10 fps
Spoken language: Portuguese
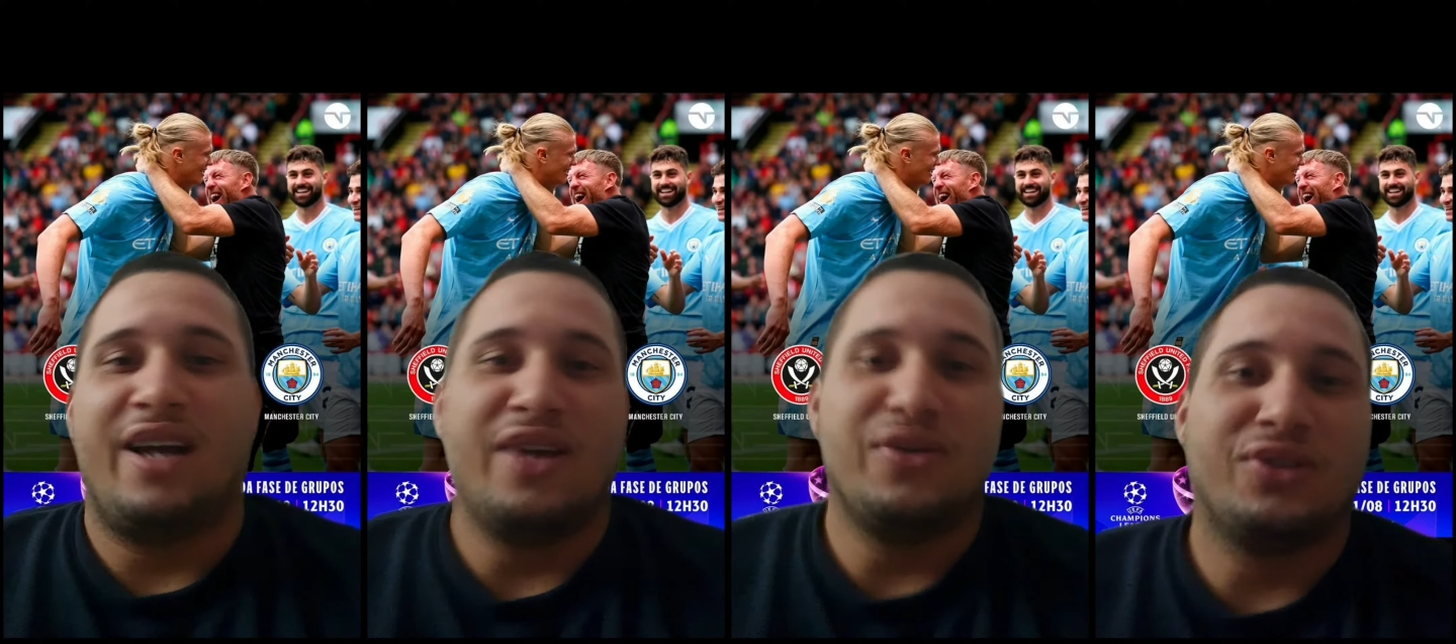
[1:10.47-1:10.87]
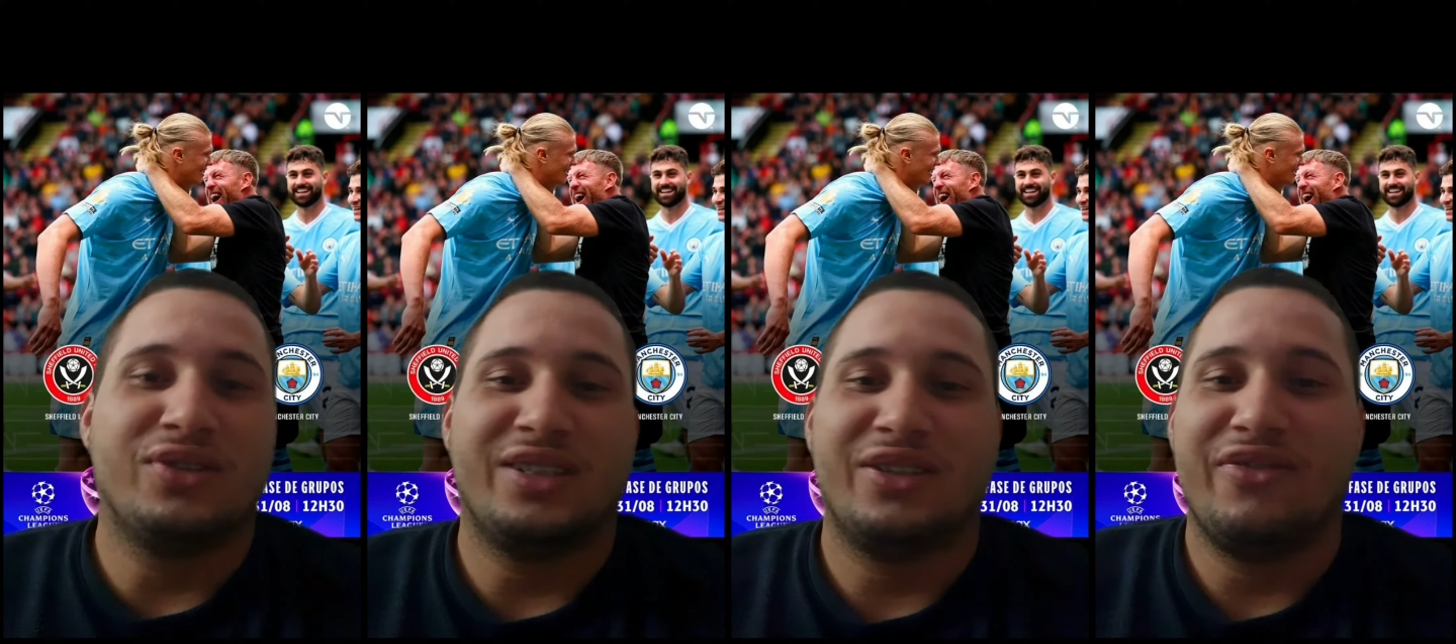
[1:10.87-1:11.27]
E aí o
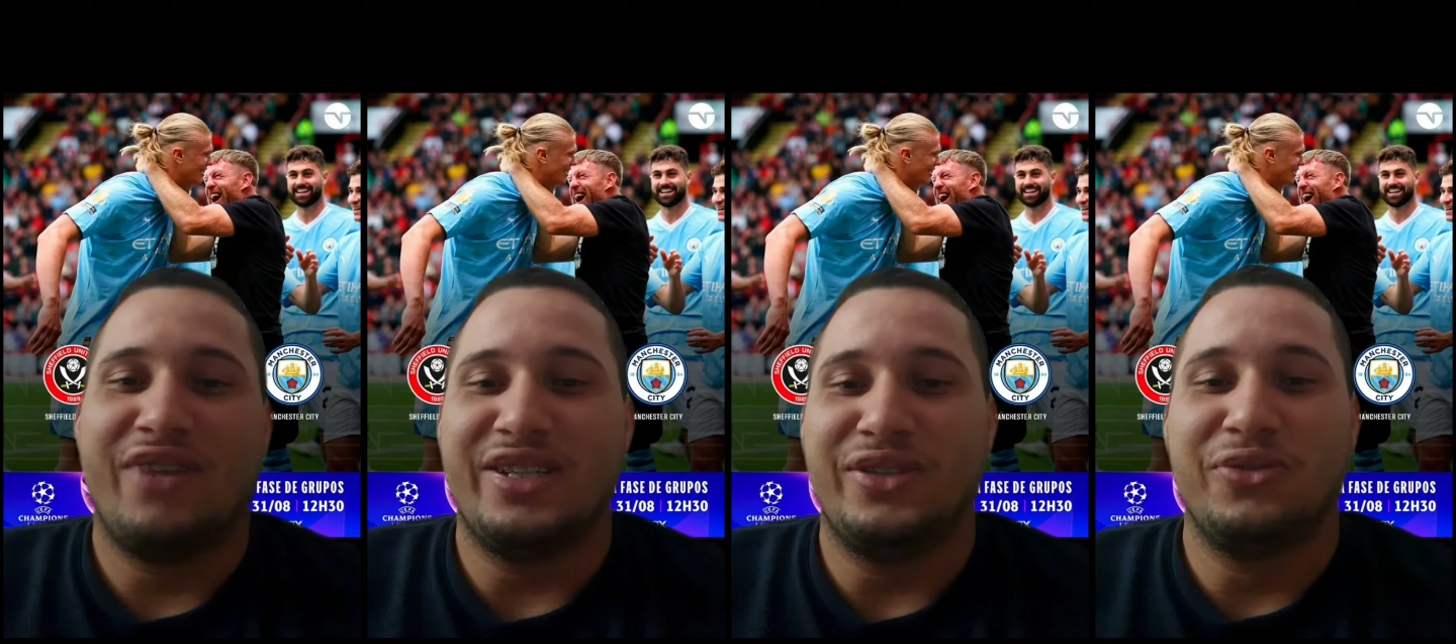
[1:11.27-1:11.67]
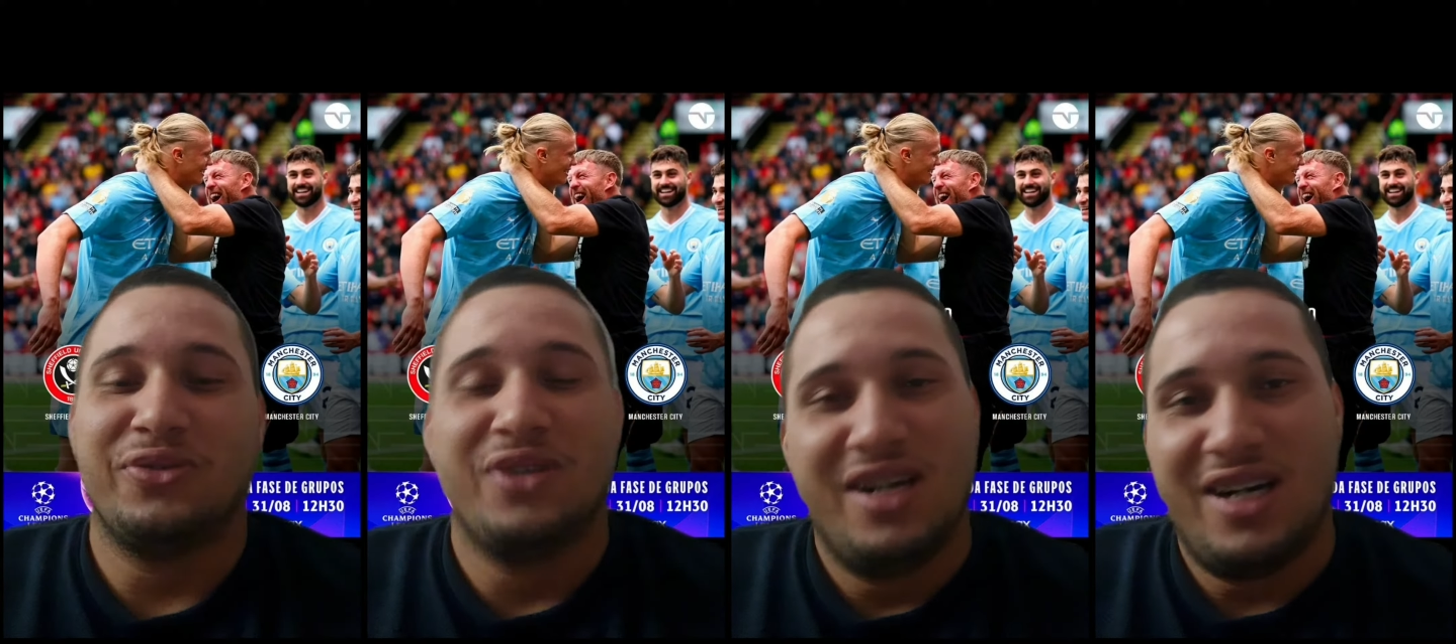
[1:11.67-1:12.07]
torcedor
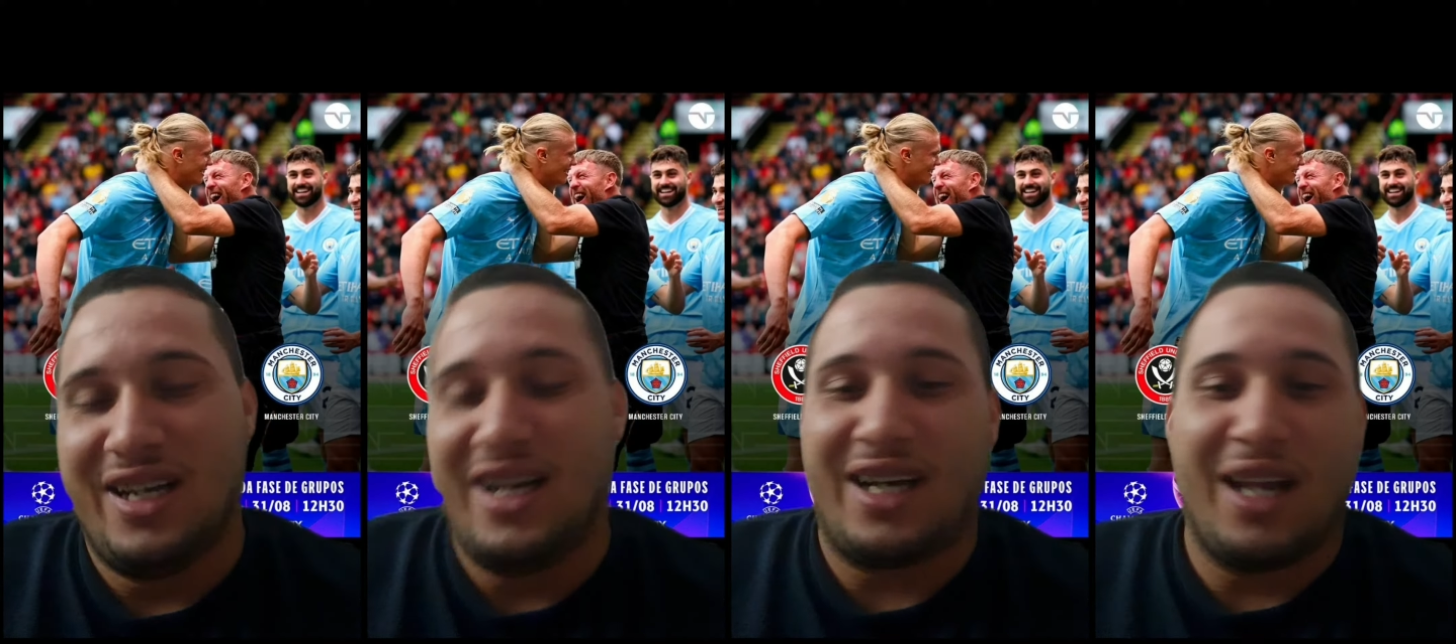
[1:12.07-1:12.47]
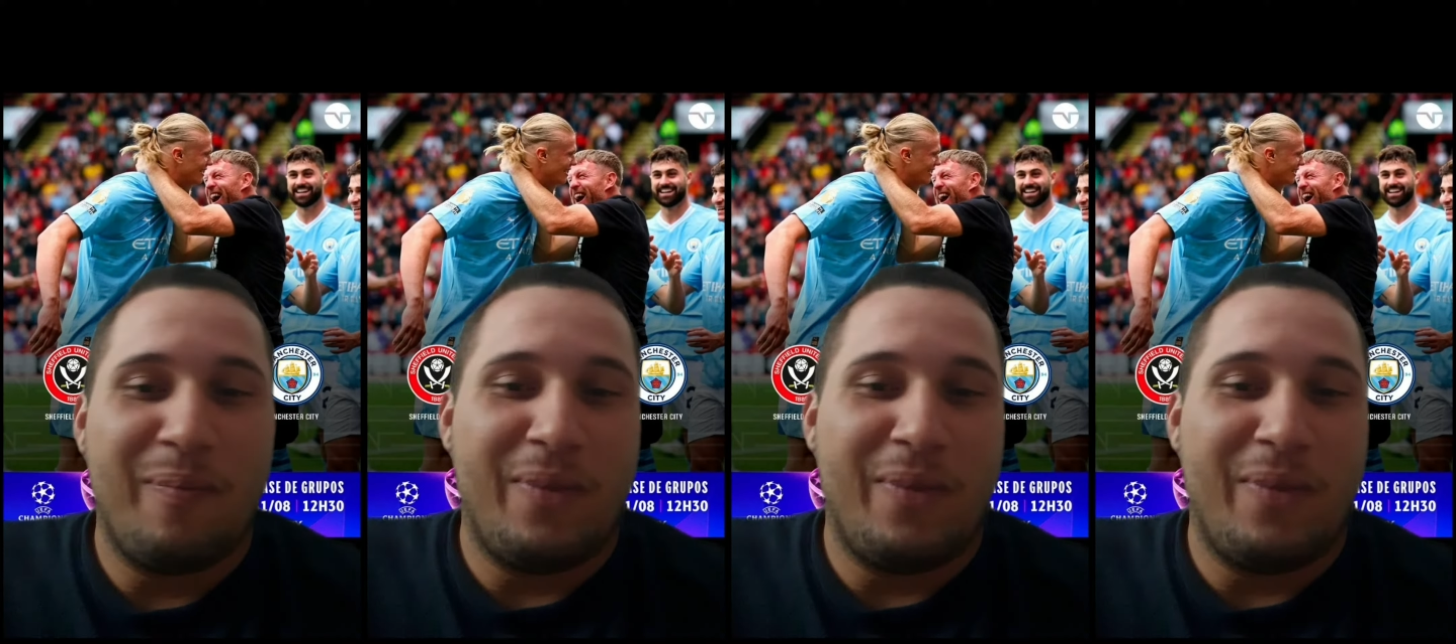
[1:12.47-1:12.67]
invadiu ali aquela